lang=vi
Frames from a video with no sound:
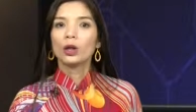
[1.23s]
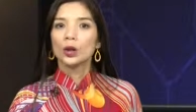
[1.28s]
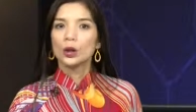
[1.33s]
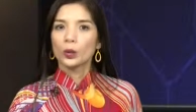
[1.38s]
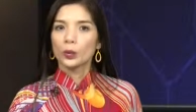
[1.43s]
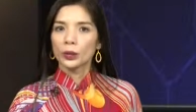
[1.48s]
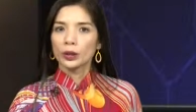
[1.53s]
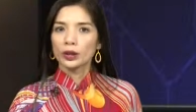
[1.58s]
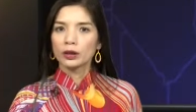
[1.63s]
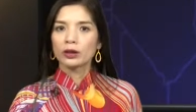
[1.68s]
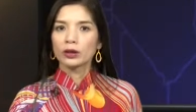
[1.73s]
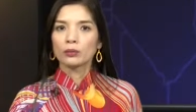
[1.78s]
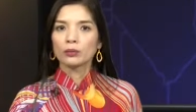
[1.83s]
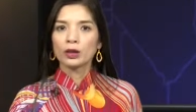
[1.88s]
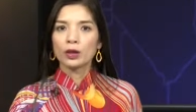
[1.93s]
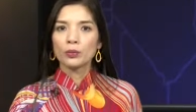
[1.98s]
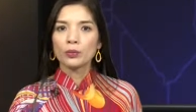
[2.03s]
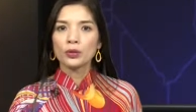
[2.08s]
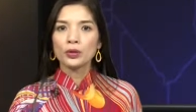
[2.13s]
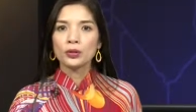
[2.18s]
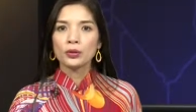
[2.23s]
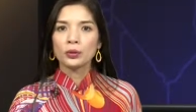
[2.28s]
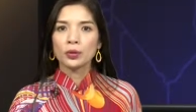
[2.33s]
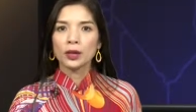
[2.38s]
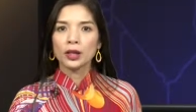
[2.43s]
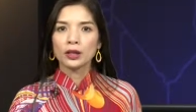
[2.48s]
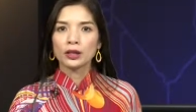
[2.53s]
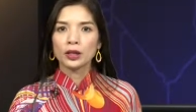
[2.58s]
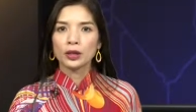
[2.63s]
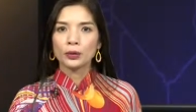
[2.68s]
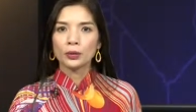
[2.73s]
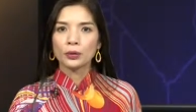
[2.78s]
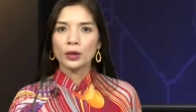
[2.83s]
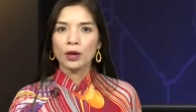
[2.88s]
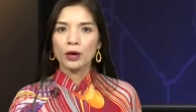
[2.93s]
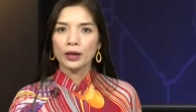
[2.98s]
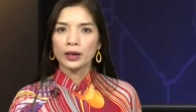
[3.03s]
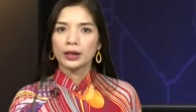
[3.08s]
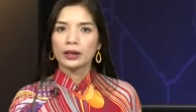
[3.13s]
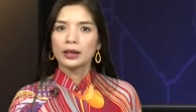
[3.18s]
Quyền Tổng thống Ukraine kêu
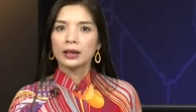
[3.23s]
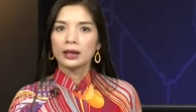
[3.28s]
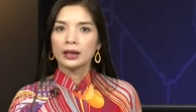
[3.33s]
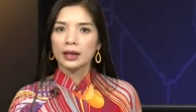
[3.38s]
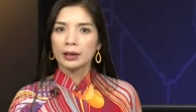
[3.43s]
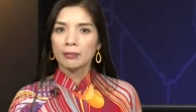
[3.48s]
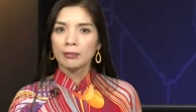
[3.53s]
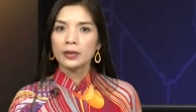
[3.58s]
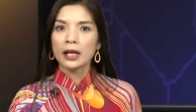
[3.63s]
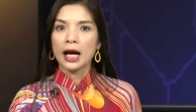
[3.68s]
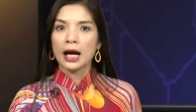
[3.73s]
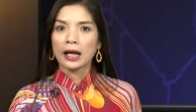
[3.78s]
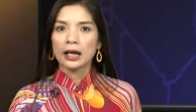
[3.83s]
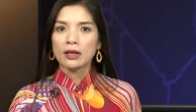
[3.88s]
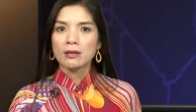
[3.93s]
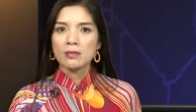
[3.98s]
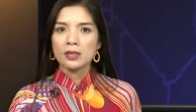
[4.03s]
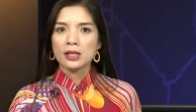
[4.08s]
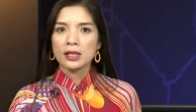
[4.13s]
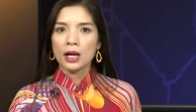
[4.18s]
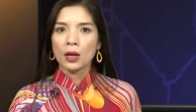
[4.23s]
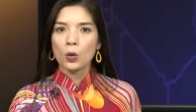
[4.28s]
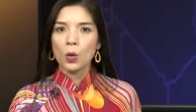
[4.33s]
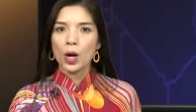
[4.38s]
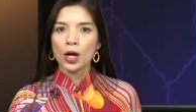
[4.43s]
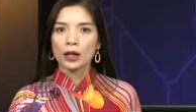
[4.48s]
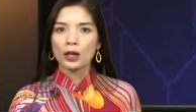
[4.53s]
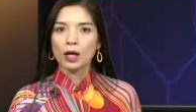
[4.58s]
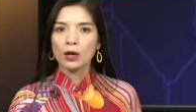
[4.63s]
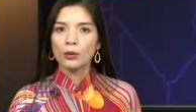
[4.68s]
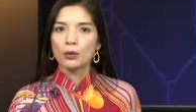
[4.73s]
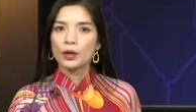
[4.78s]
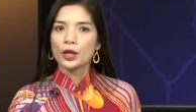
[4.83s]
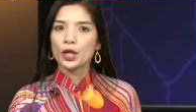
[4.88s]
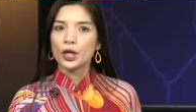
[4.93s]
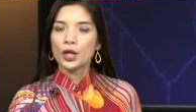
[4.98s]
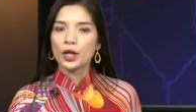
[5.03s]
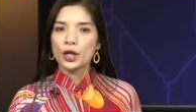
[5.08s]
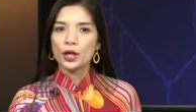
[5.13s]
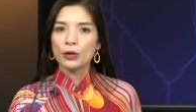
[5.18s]
gọi cấm đảng Cộng sản hoạt động
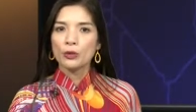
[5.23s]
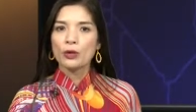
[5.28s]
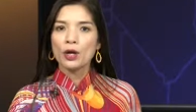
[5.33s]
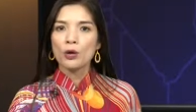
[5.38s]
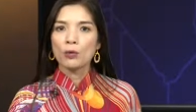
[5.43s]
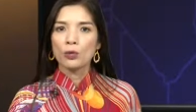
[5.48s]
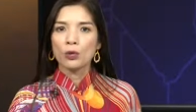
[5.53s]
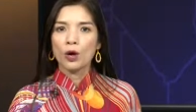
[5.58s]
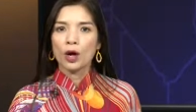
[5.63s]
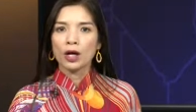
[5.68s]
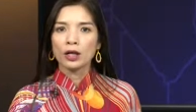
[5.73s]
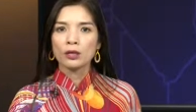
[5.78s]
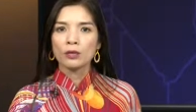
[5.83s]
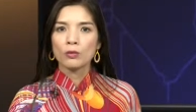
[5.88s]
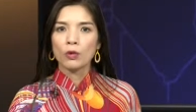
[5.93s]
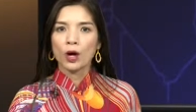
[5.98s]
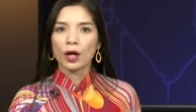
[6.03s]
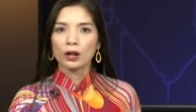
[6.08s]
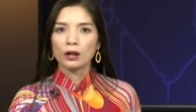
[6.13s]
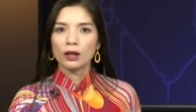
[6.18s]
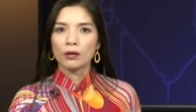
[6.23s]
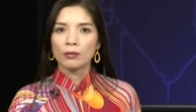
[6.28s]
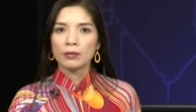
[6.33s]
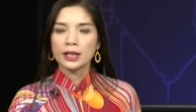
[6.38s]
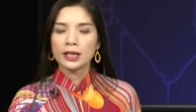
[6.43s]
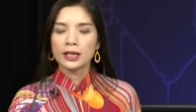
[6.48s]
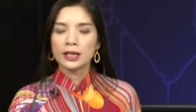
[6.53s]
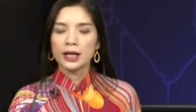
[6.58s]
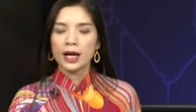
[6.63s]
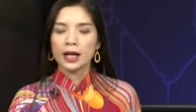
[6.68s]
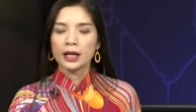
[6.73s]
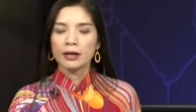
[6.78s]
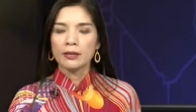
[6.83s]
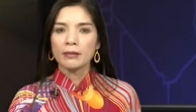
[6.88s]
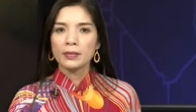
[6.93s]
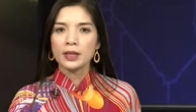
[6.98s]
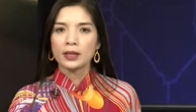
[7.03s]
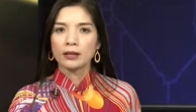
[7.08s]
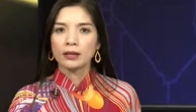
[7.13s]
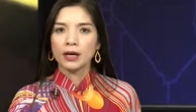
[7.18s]
nếu đồng lõa trong hoạt động ly khai ở
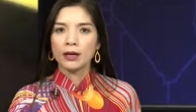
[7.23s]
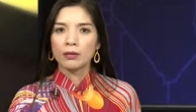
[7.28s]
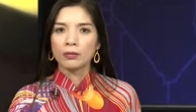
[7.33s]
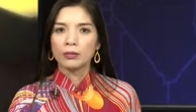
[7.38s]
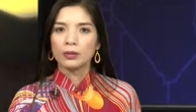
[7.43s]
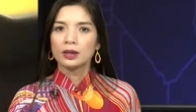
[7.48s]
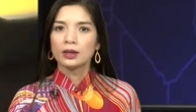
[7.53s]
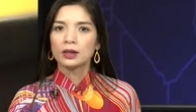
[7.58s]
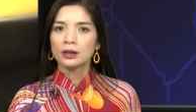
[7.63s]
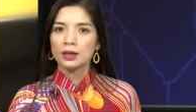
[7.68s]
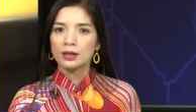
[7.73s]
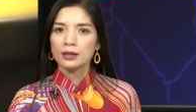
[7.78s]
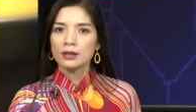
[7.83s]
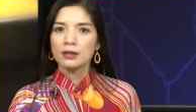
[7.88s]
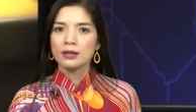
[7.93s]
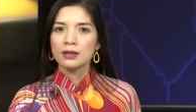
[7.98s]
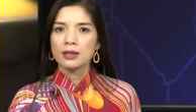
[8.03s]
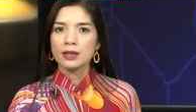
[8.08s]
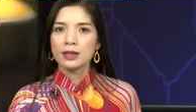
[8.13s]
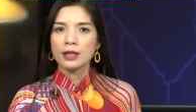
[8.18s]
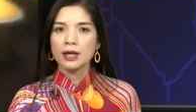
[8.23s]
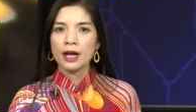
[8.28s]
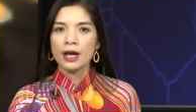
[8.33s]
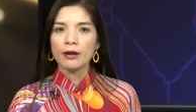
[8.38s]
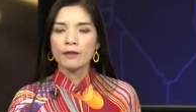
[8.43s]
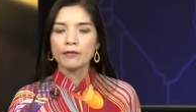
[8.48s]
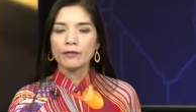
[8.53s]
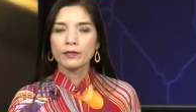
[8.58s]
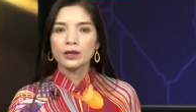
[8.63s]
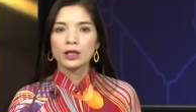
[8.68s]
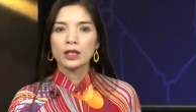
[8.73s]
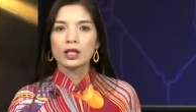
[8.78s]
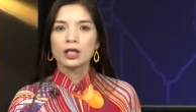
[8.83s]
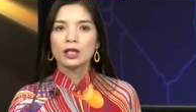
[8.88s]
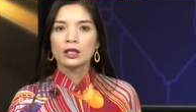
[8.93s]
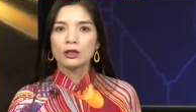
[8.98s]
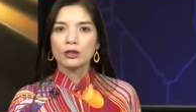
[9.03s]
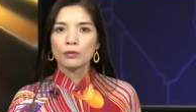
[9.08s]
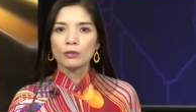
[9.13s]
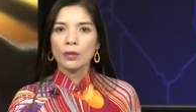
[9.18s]
miền Đông, tên từ Kiev.
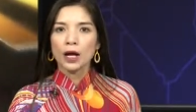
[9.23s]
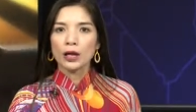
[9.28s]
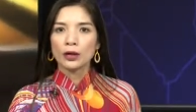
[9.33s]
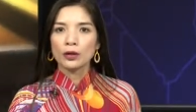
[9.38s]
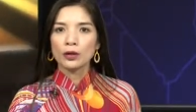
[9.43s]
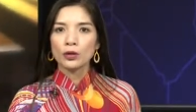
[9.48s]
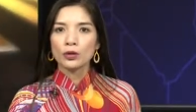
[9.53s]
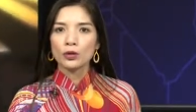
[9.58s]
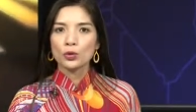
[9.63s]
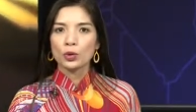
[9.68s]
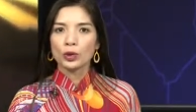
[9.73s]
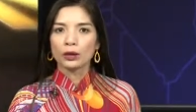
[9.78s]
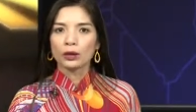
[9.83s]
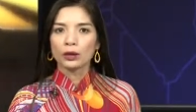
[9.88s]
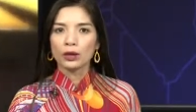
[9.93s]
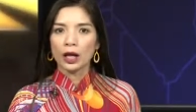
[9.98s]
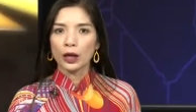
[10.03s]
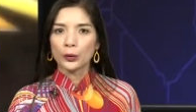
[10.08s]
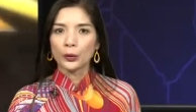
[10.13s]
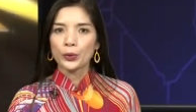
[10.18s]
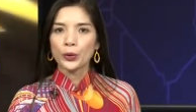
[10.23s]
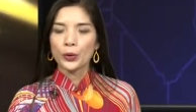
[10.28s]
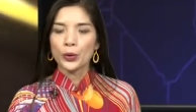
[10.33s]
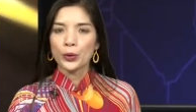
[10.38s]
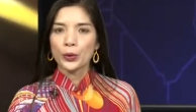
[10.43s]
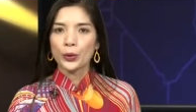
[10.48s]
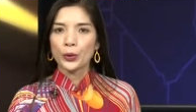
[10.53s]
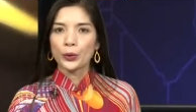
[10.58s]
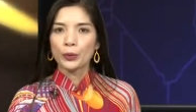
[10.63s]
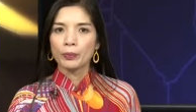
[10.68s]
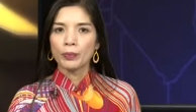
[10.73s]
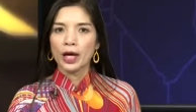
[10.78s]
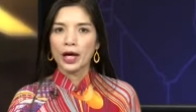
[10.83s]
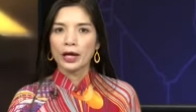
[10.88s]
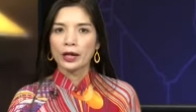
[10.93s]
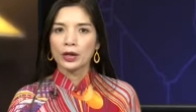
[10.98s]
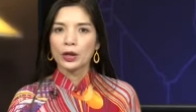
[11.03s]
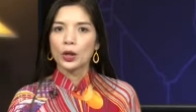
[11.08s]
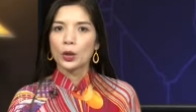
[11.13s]
Trong bài nói chuyện tại Quốc hội hôm nay,